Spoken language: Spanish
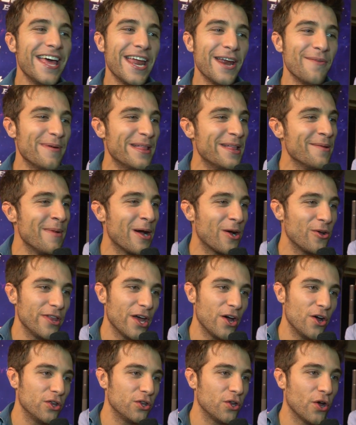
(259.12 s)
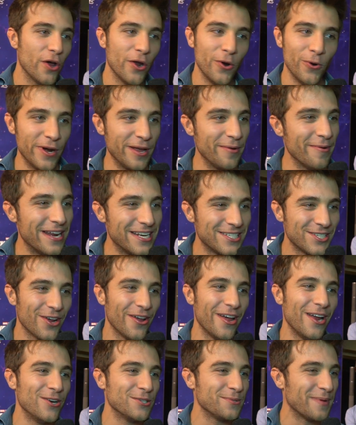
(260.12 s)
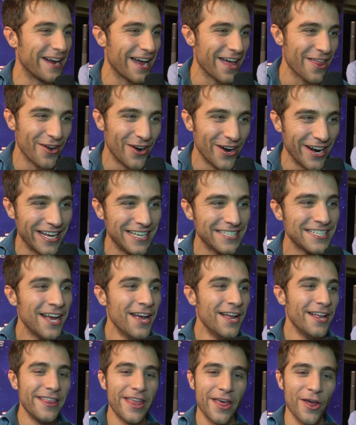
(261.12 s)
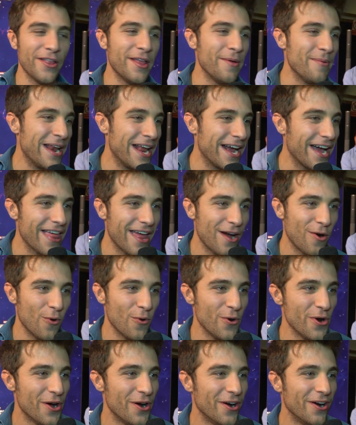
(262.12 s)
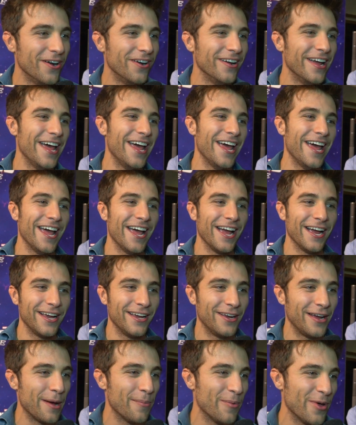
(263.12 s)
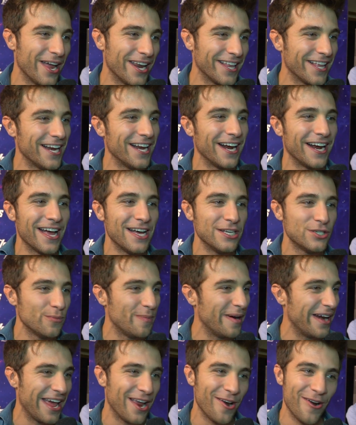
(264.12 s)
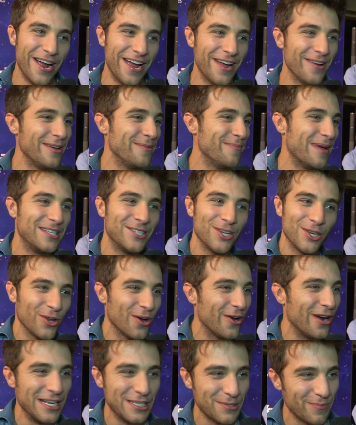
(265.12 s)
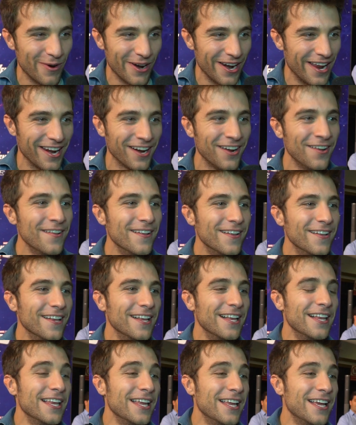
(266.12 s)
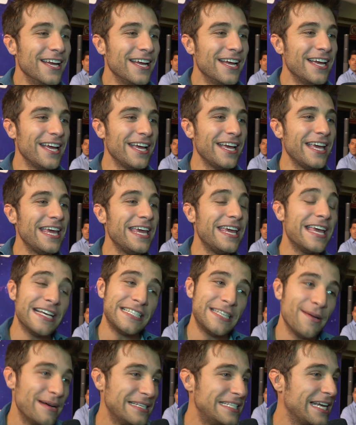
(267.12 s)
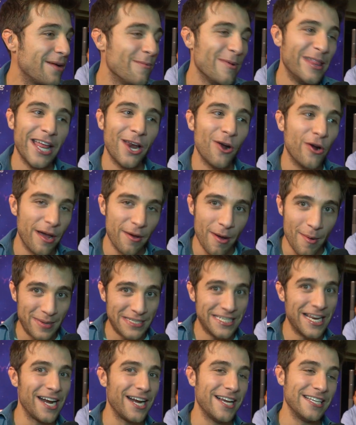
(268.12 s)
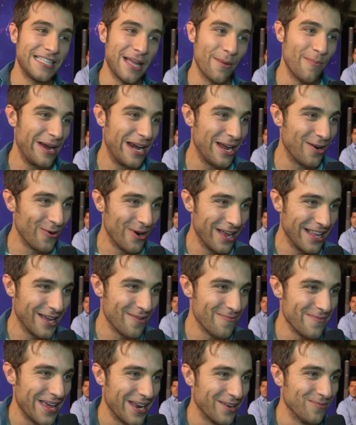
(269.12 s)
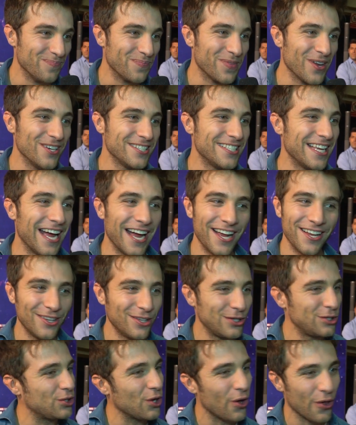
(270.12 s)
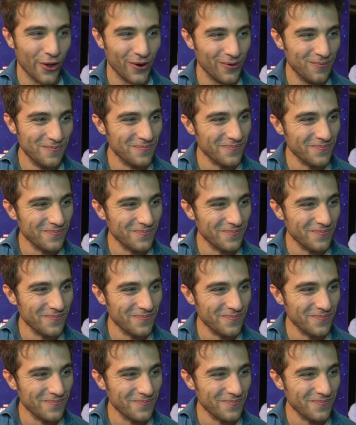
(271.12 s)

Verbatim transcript: y de repente me ha contado todo el universo de los Vengadores, de dónde viene cada uno, eh, qué poder tiene cada superhéroe y me ha hecho todo el spoiler. Y ya sé básicamente lo que va a pasar en esta película también. O sea, todo.